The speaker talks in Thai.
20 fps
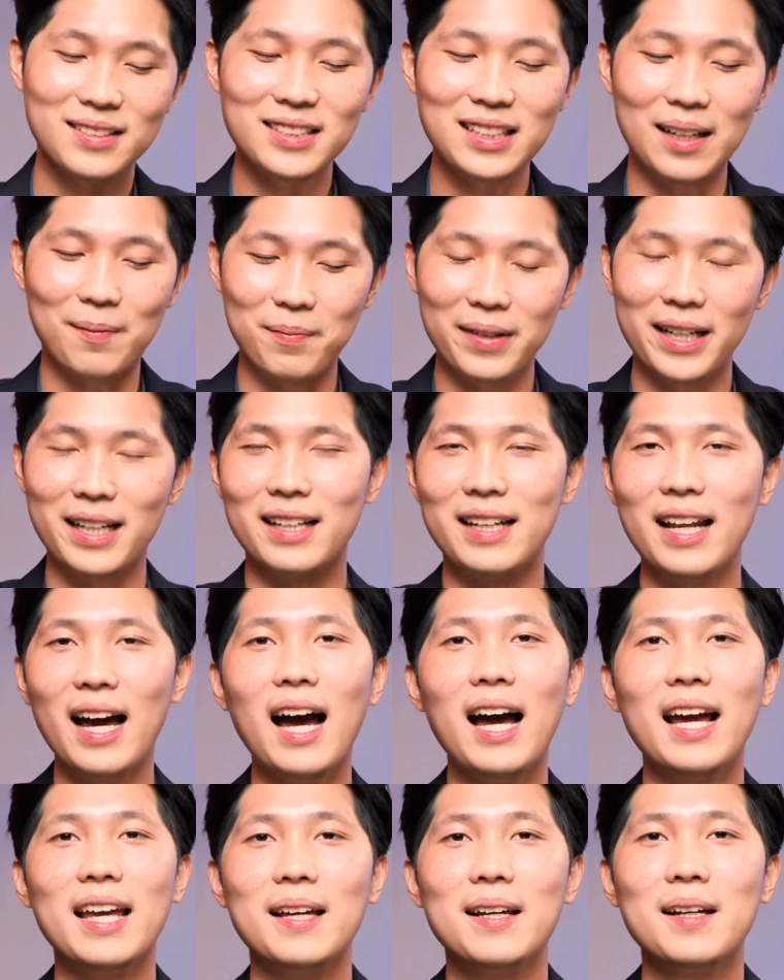สำเร็จ
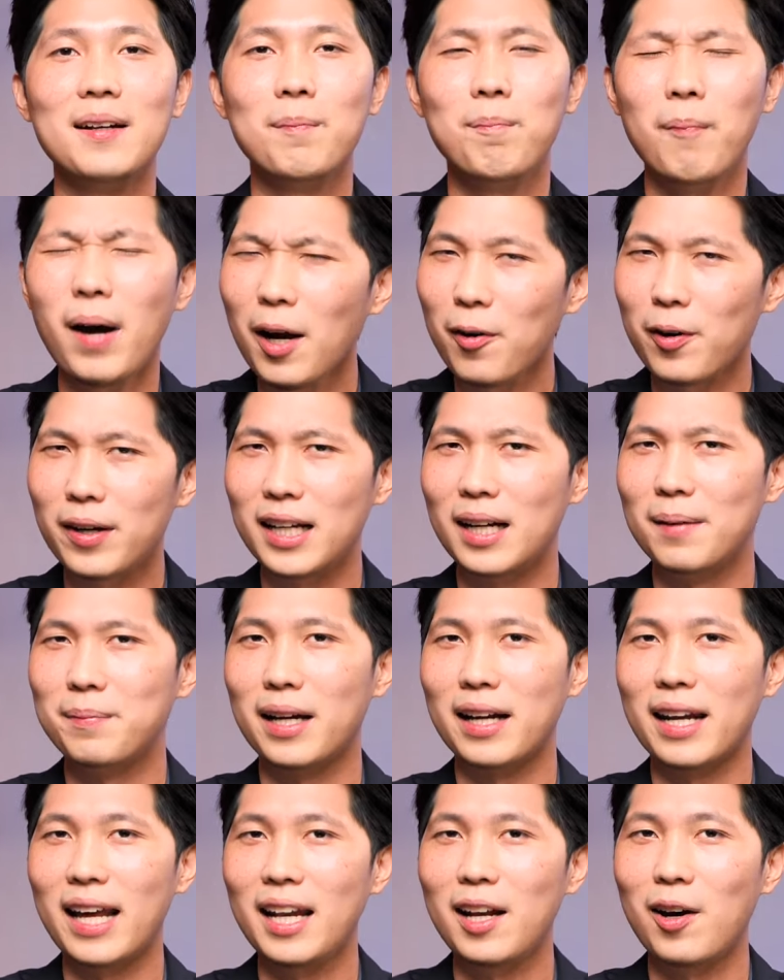ได้มากกว่าเดิมอ
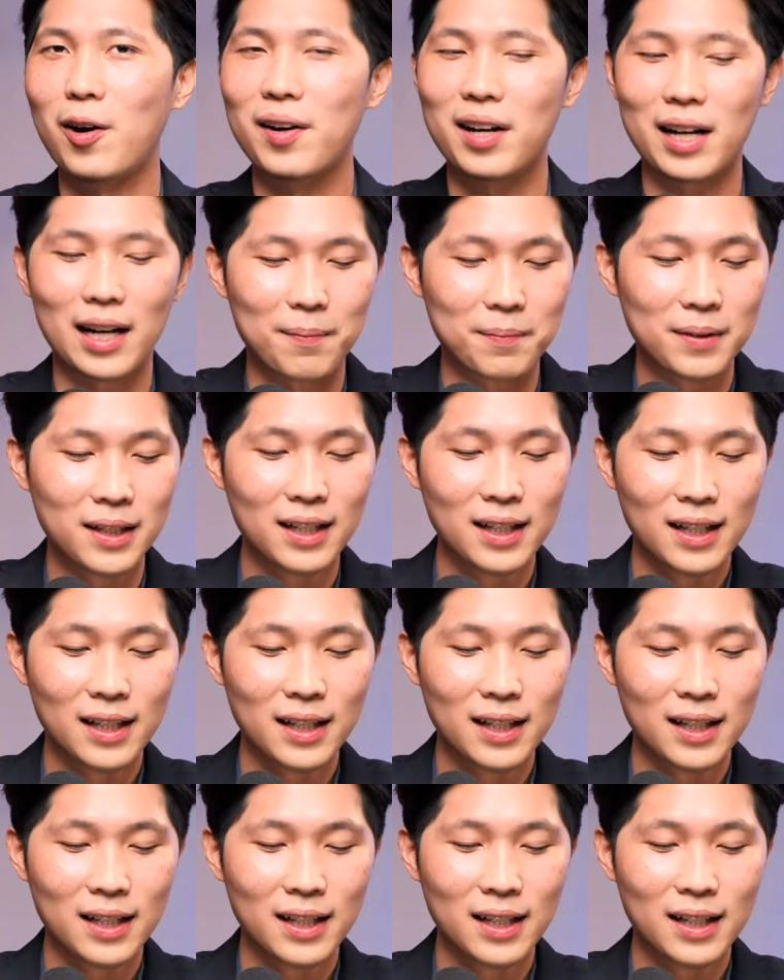ย่างแน่นอนครับ